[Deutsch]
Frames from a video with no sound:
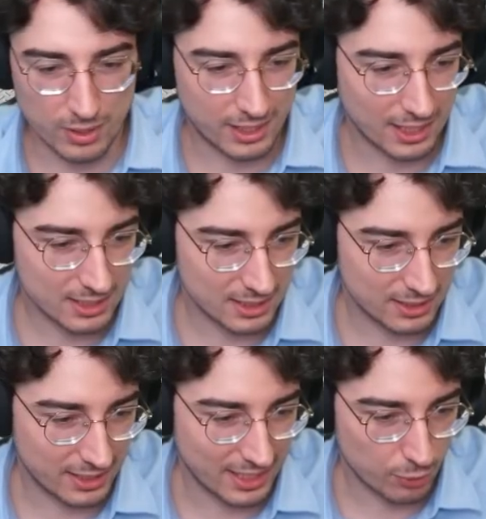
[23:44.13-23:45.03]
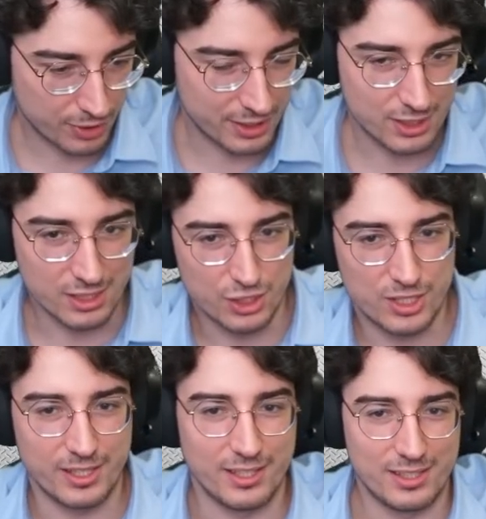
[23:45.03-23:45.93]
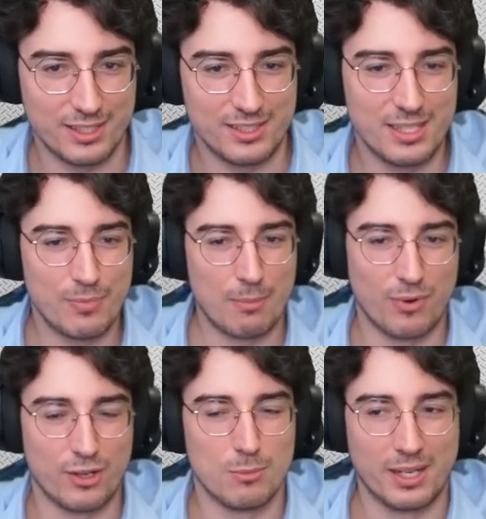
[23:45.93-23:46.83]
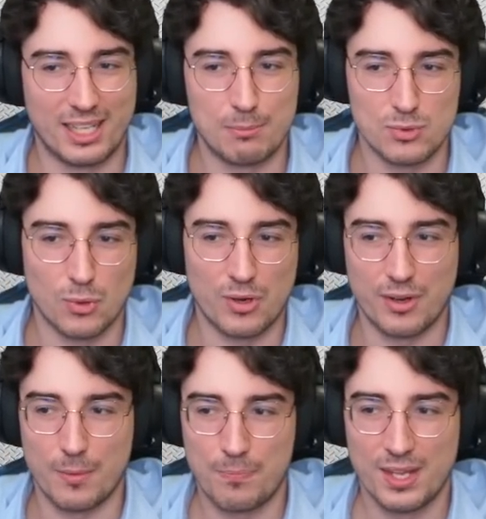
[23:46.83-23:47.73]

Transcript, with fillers: ich hätte, ich hätte euch die, die, die Teamnamen vielleicht nochmal geben sollen, ne?